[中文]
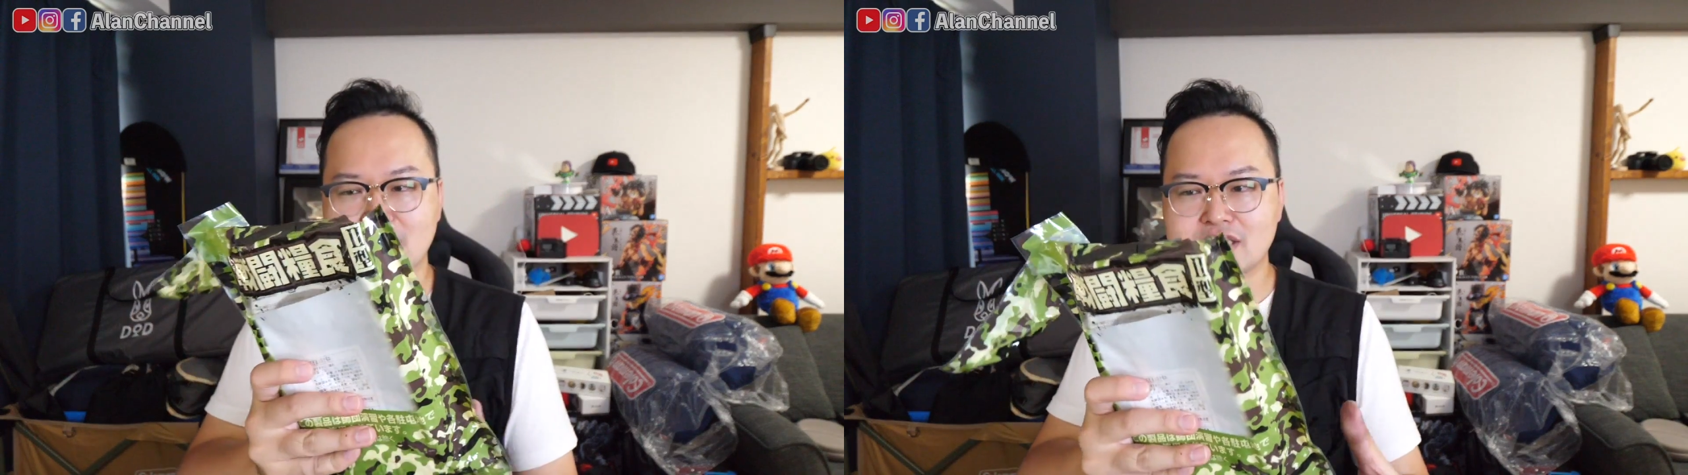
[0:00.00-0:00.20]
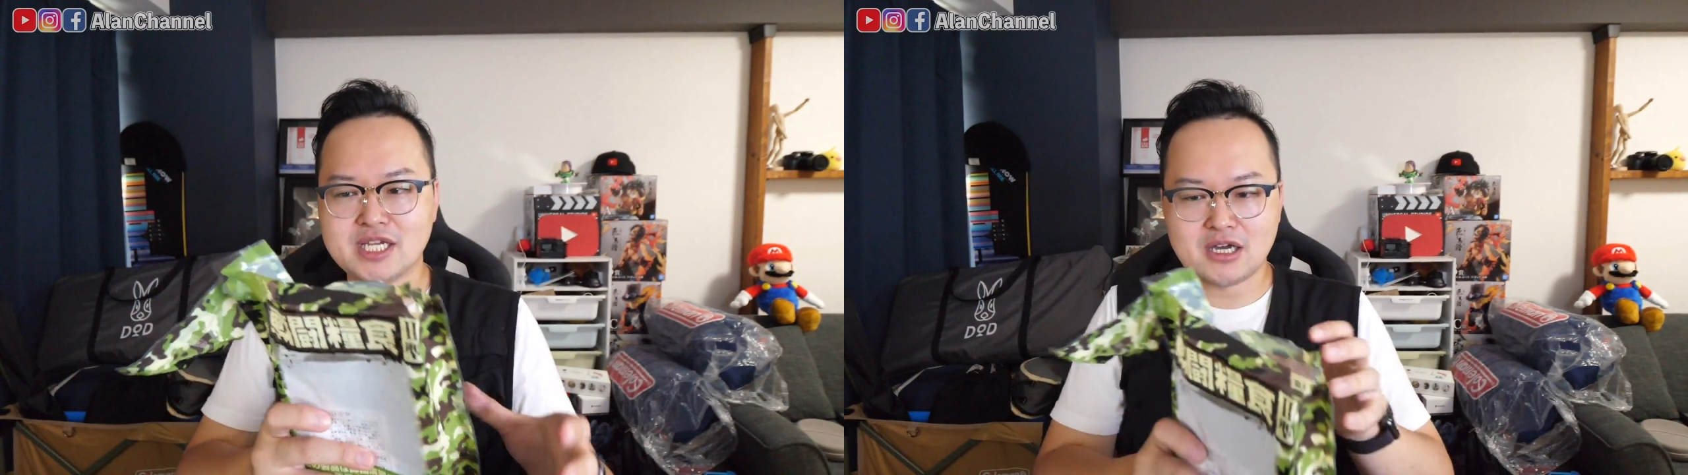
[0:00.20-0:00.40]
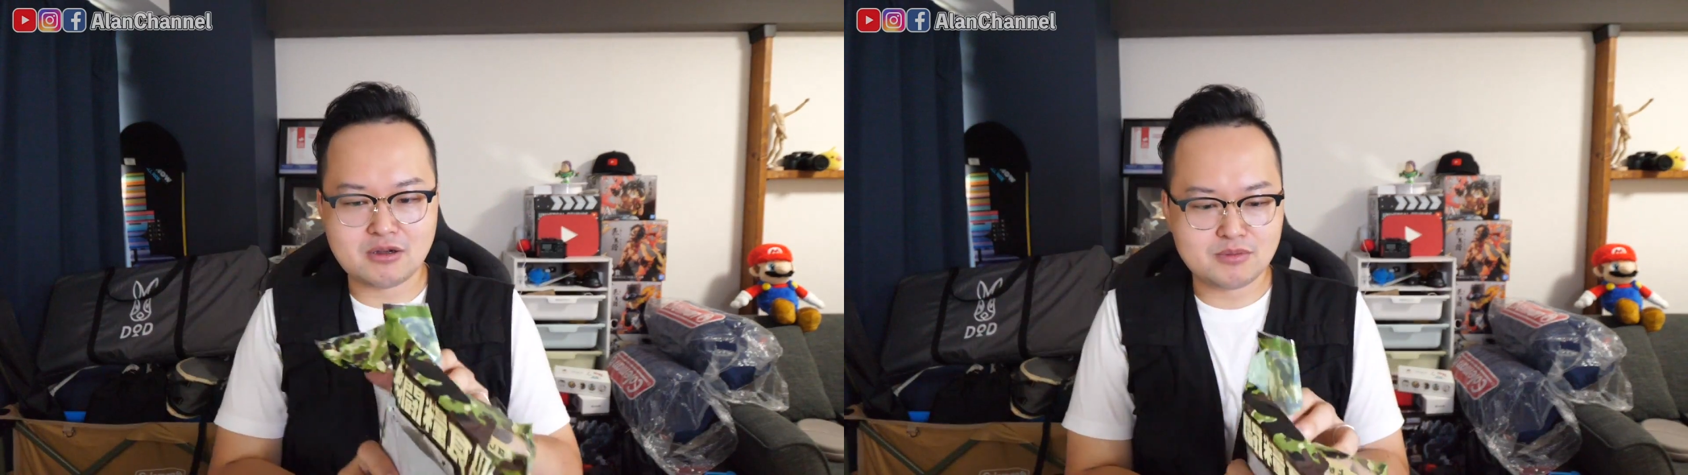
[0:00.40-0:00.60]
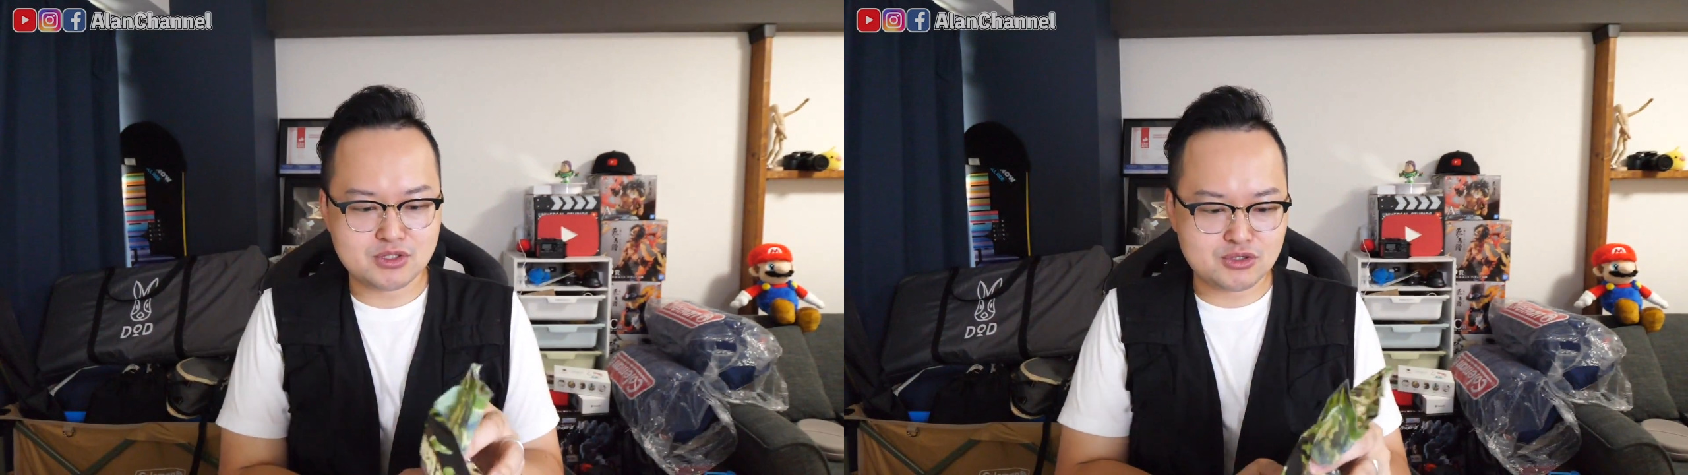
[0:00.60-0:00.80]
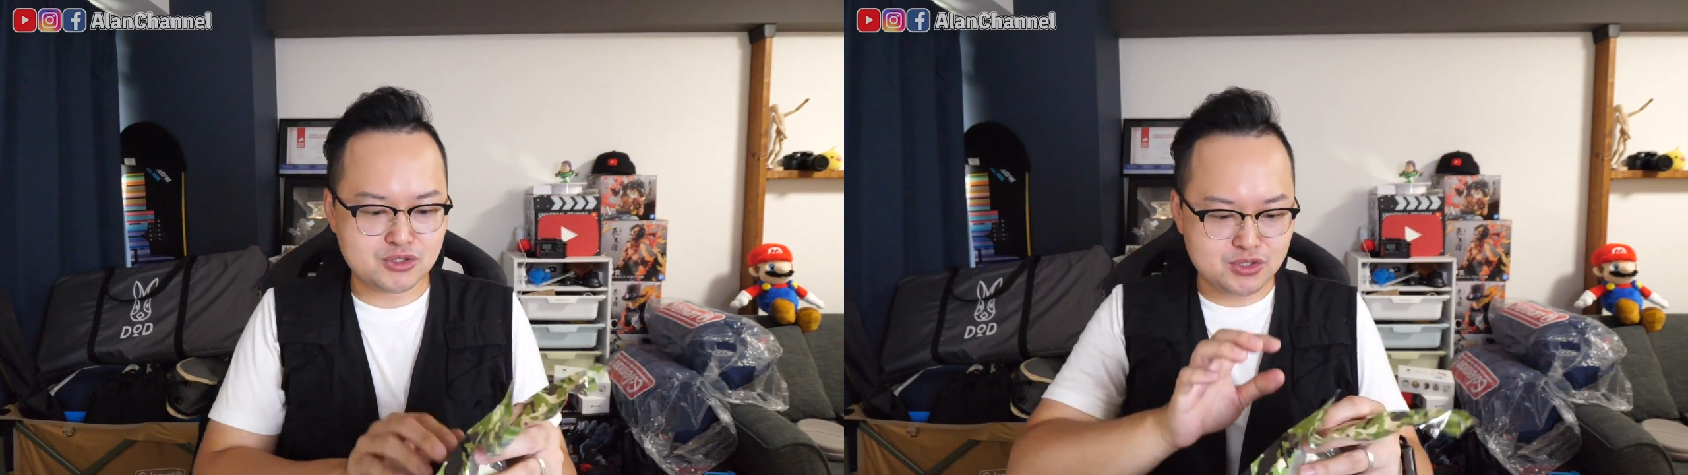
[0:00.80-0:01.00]
等一下呢，我们
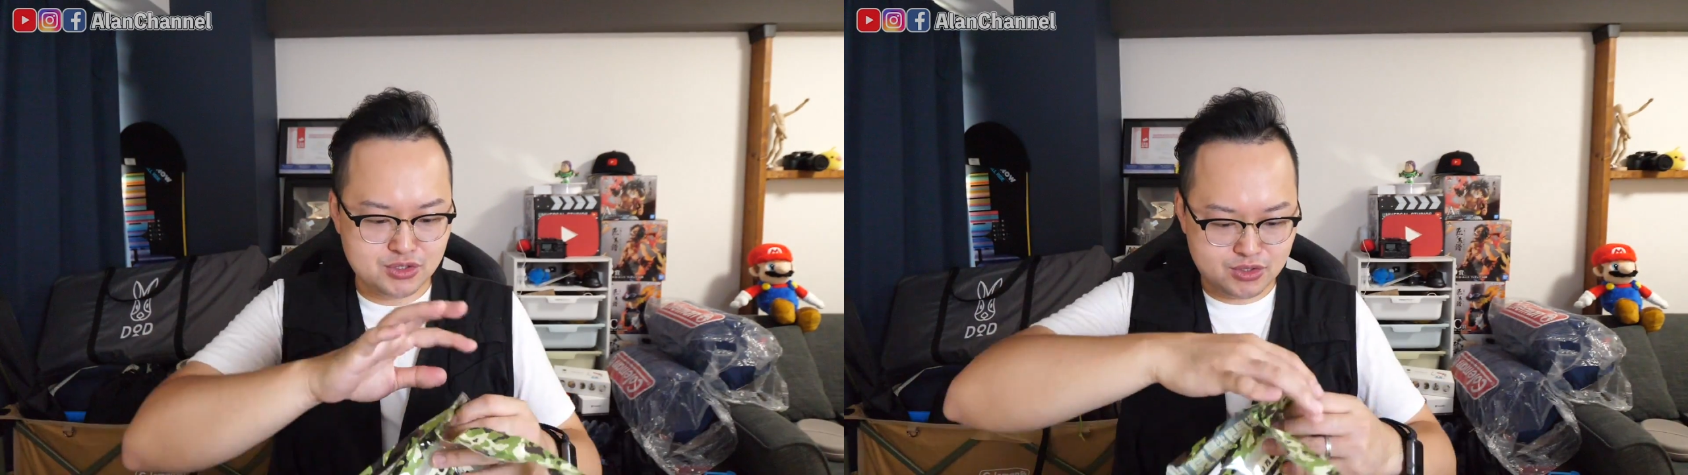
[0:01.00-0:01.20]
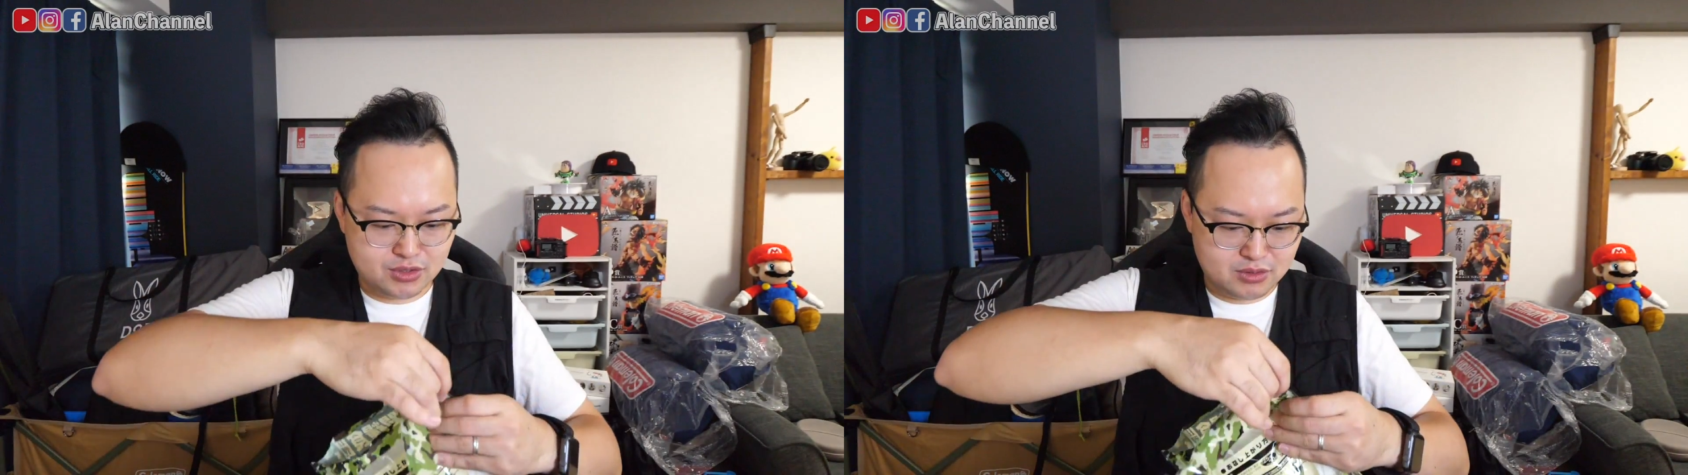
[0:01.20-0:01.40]
就去。